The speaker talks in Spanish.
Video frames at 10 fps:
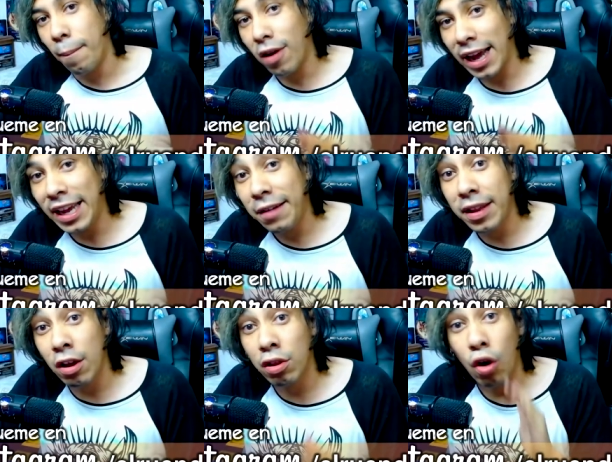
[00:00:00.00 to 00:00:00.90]
por ahí
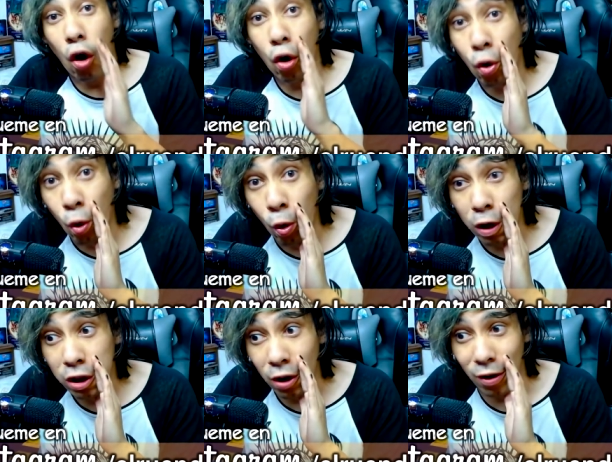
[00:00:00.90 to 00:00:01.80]
videos
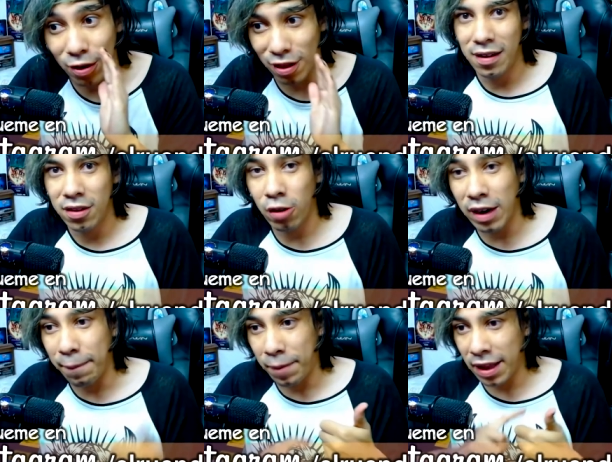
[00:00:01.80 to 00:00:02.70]
ocultos
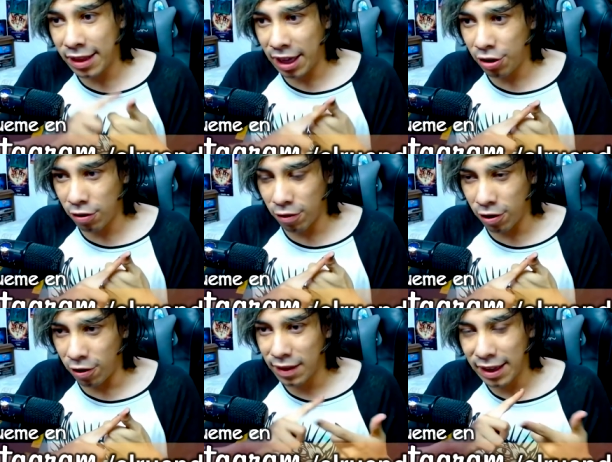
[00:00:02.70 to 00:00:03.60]
sobre PlayStation
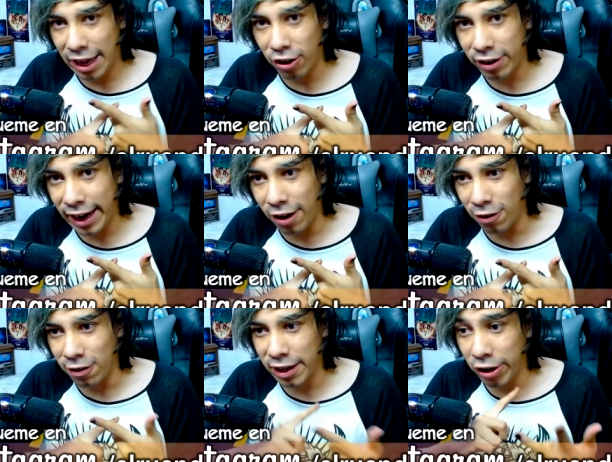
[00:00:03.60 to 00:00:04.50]
1, Neo
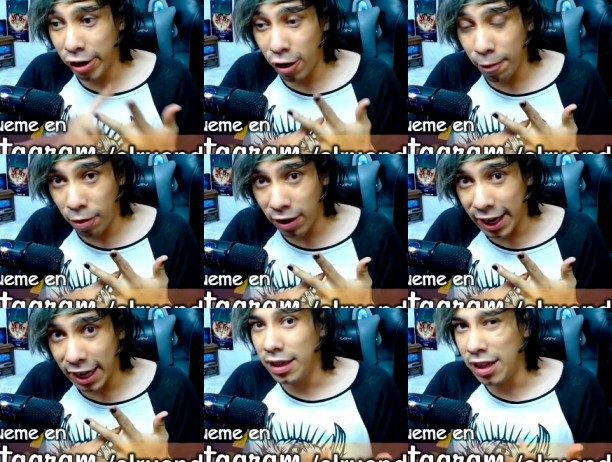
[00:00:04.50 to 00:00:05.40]
Geo, Neo Geo
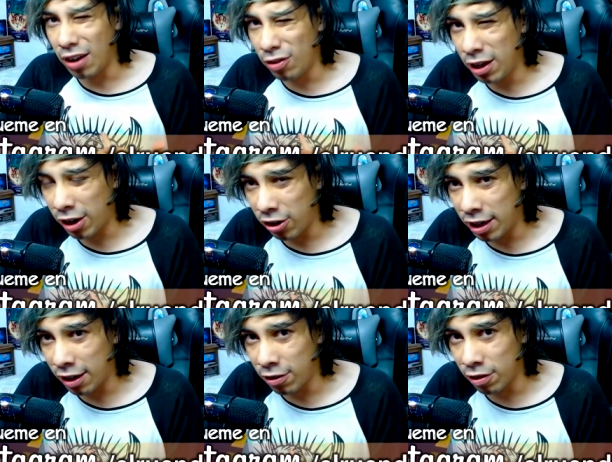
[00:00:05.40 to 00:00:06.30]
Pocket y alguna que
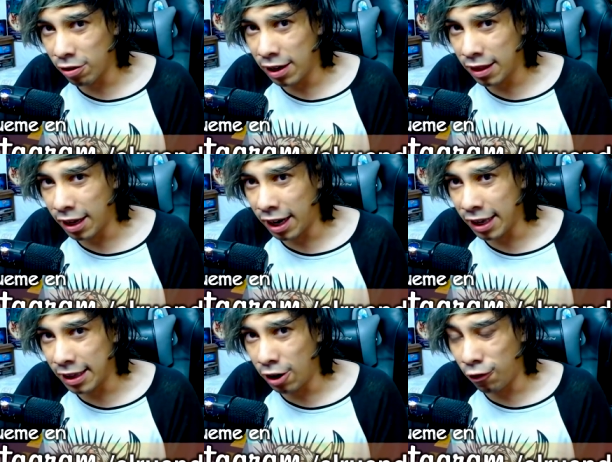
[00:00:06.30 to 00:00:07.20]
otra consola
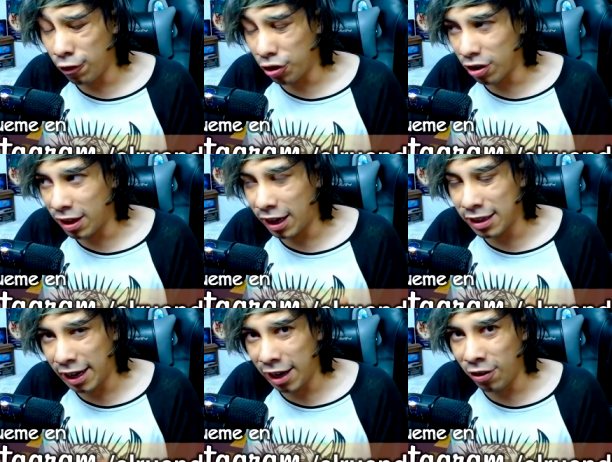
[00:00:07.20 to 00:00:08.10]
secreta o función
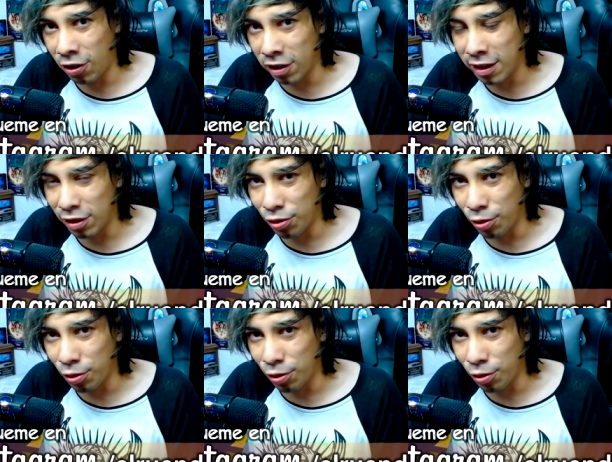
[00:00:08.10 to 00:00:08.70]
secreta que no conocen tu